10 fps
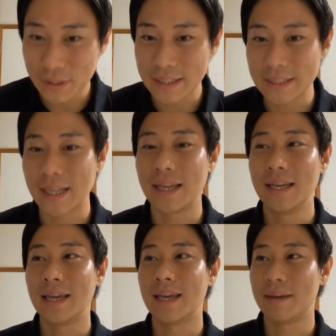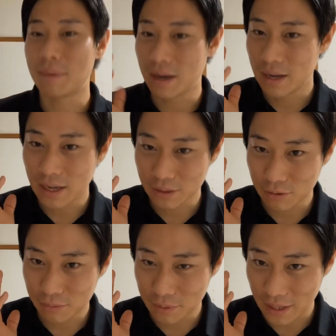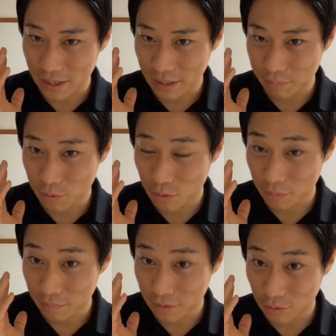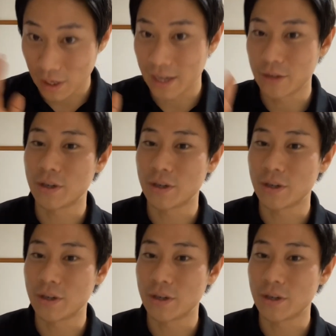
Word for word: もですね、えー、まあ、あの、まあ、もう、